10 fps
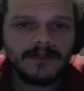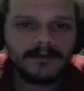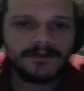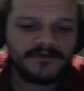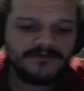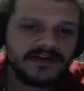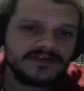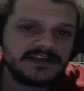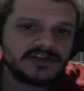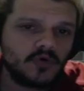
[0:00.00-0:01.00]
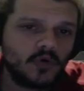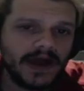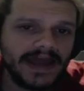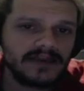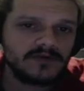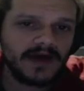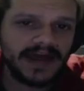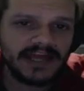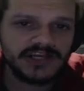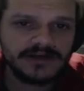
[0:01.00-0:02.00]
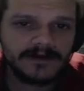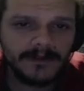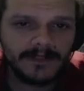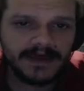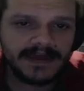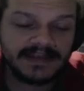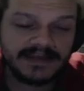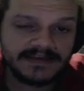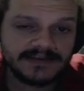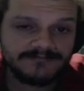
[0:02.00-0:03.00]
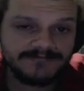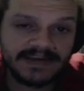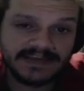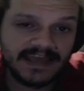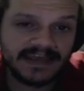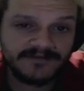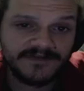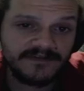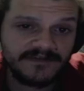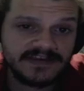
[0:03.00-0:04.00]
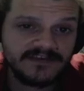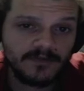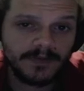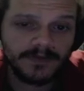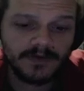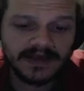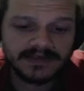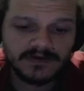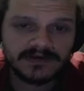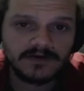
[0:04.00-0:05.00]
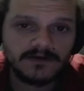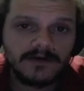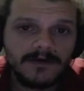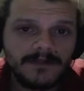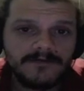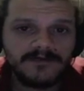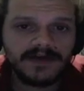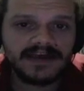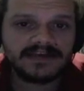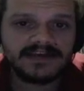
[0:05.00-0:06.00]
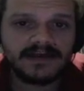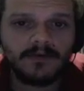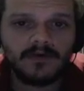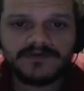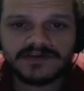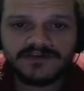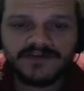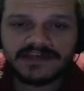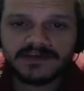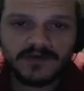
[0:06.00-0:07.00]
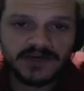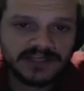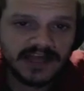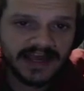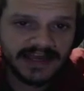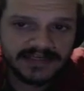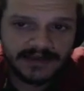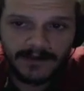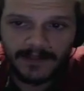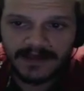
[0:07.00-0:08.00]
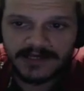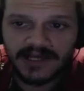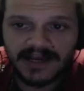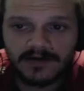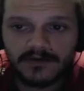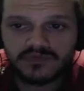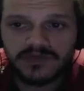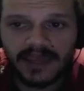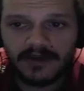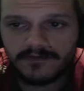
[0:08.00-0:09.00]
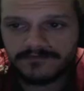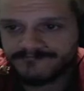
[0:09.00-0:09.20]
pelo fato deles correrem no red eles... E esse aqui ainda fica invisível para piorar a situação. É, seria bom que você tivesse um chitarrês. Já que eu não tenho,